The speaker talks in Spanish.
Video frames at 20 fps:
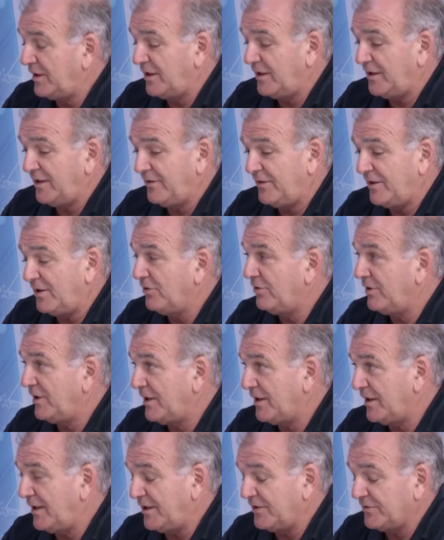de, los
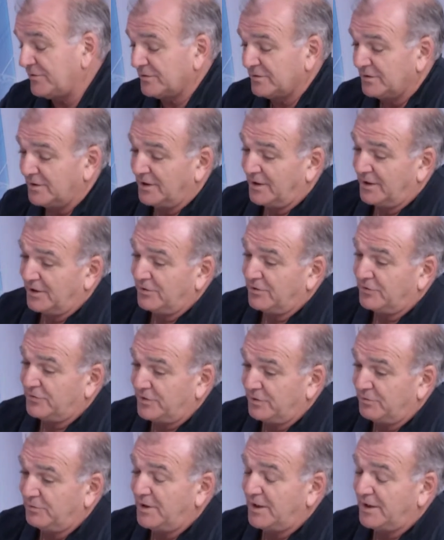ingresos. Entonces
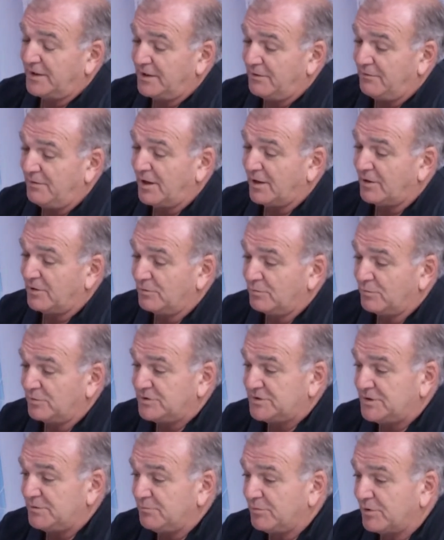es una actividad con
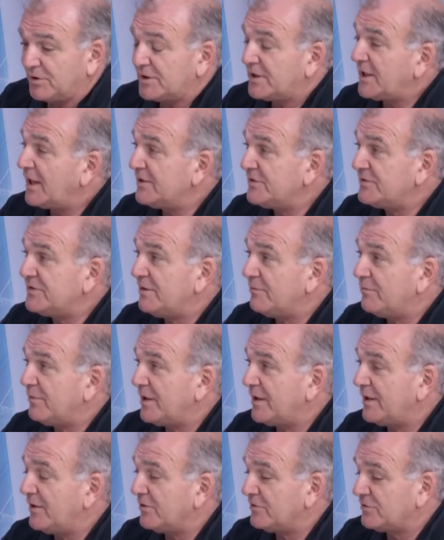mucha importancia
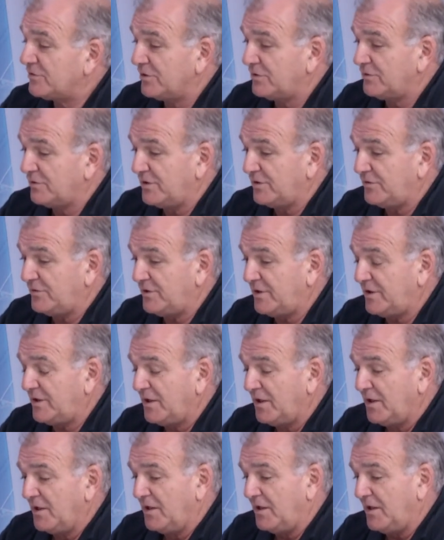para nosotros, es decir,
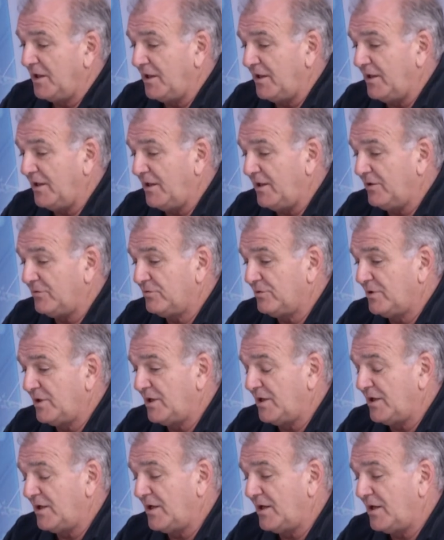eh, es
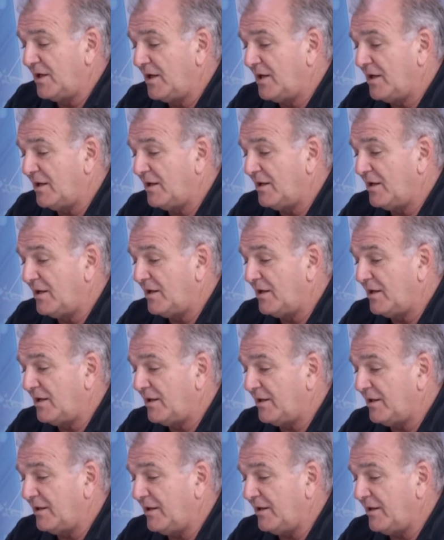
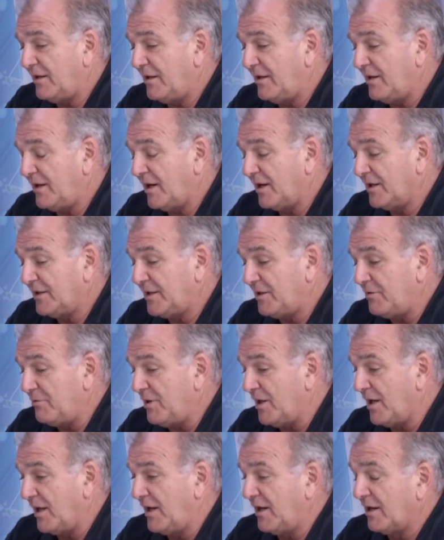una eh,
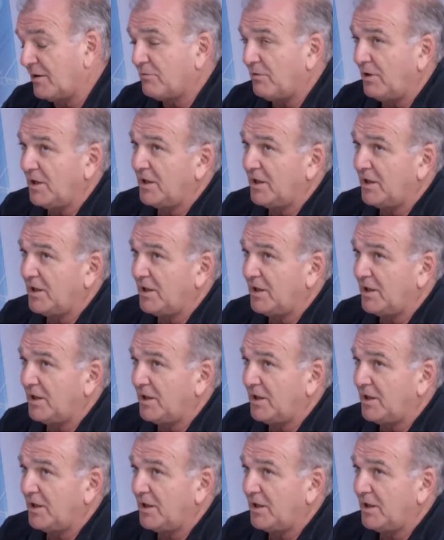actividad en la cual